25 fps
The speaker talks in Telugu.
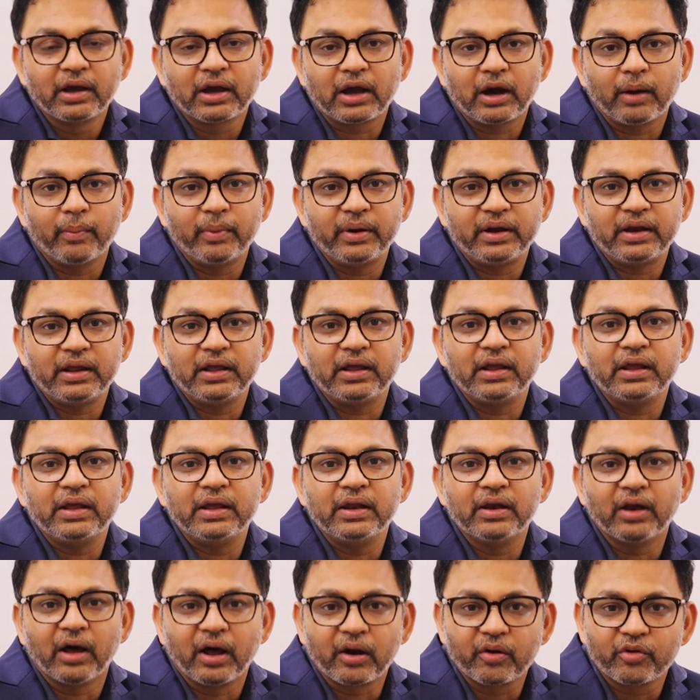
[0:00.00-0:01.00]
కాబట్టి ఈ
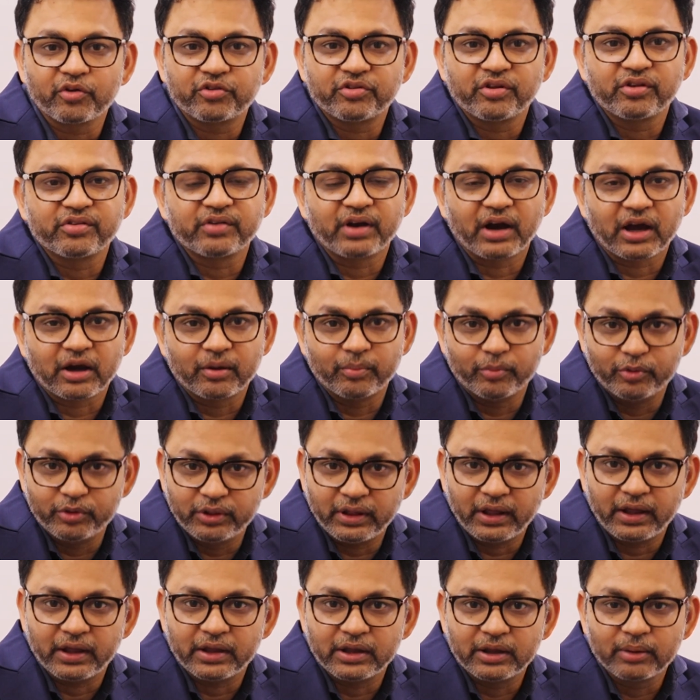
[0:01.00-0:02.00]
నాలుగో స్టేజ్
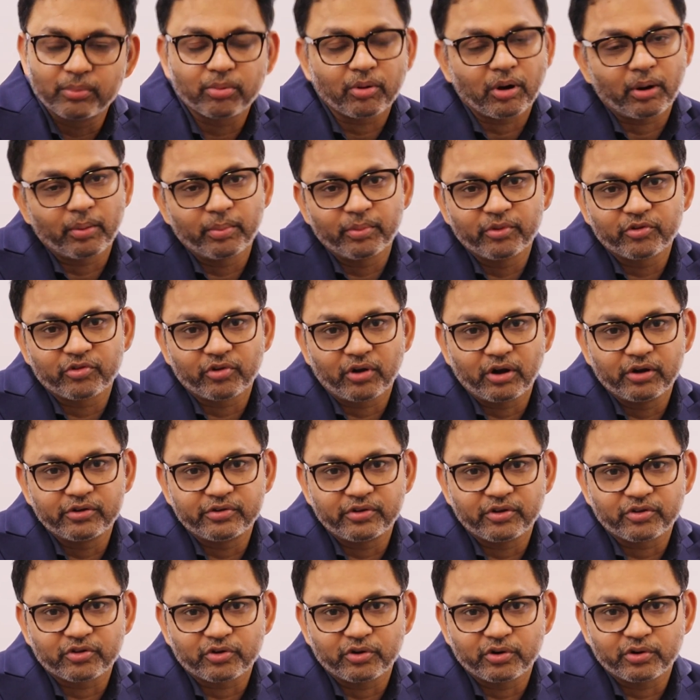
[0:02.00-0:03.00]
రాకముందే ఈ ప్రాబ్లమ్ సాల్వ్
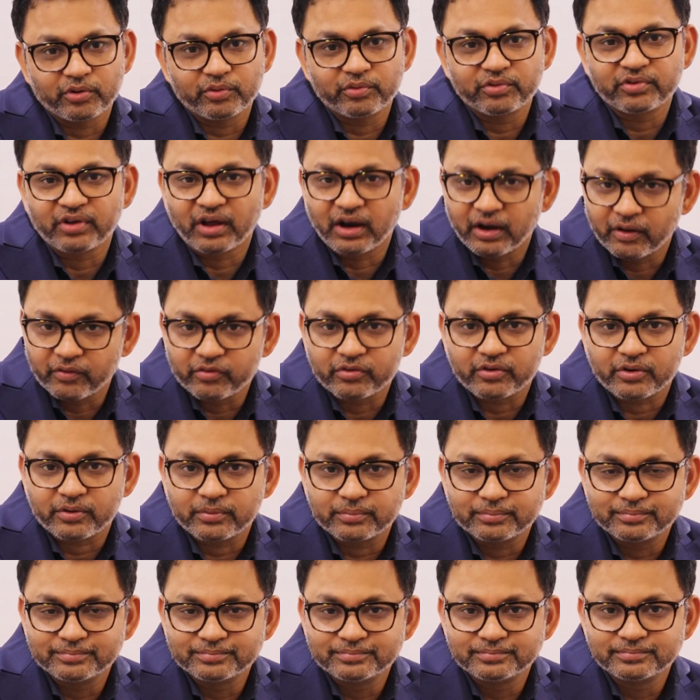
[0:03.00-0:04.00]
చేసుకోవడం చాలా
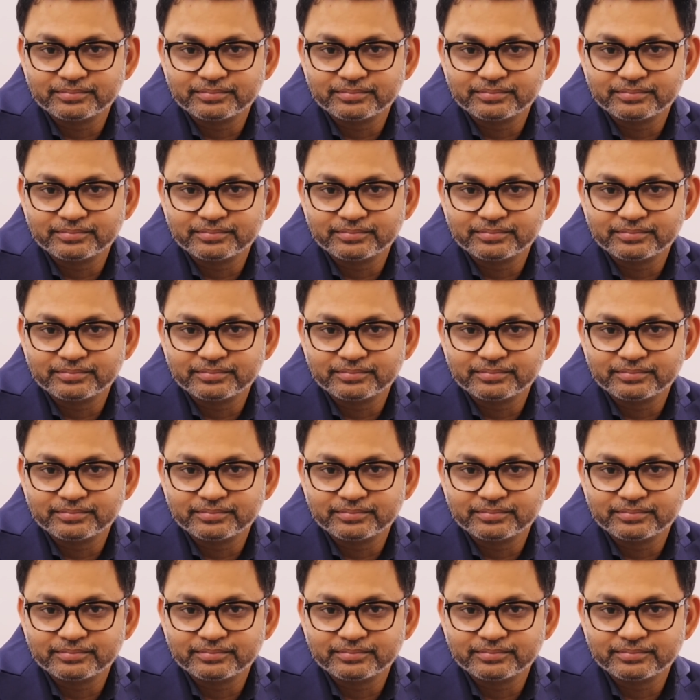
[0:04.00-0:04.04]
అవసరం